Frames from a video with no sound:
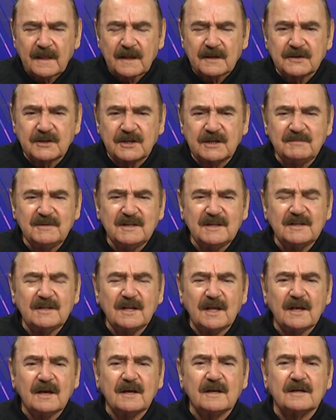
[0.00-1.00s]
Kimin
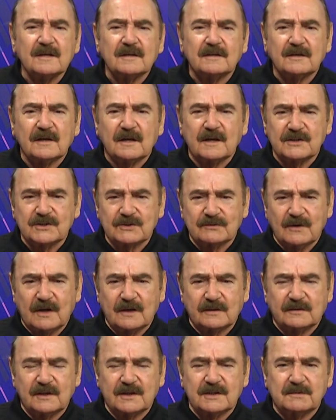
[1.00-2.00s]
neye ihtiyacı
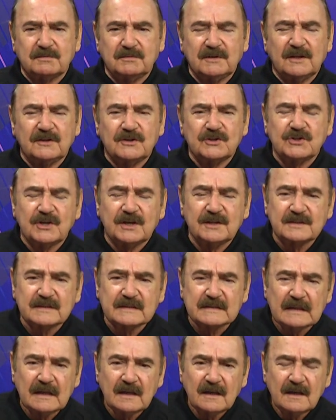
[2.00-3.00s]
var tespit
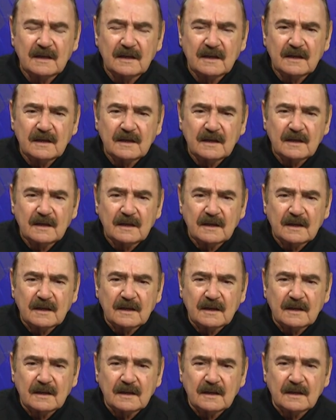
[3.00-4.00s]
edeceğiz.
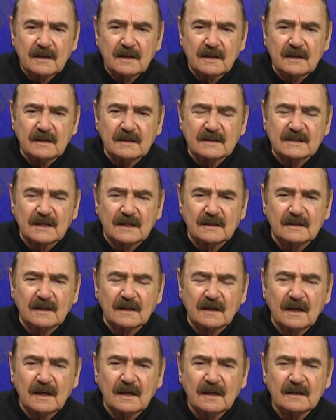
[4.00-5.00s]

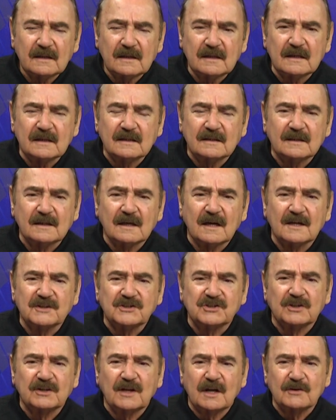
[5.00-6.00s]
İnsanlara
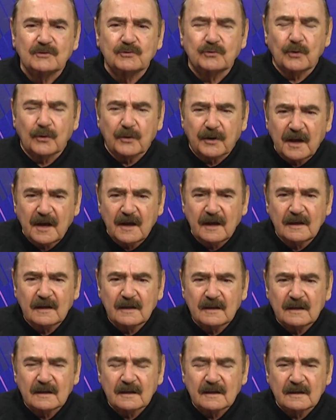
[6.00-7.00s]
ihtiyacına göre
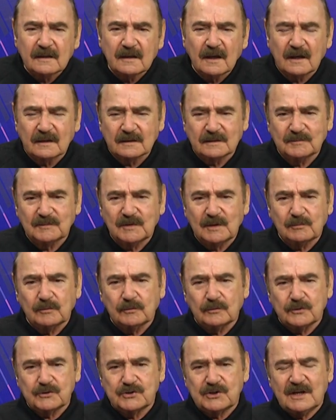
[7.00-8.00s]
yardımda
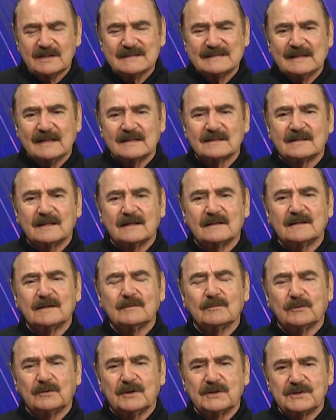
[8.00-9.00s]
bulunacağız, destekte
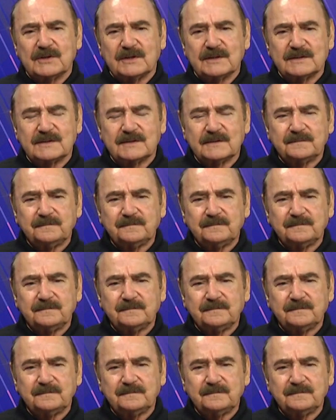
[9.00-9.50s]
bulunacağız.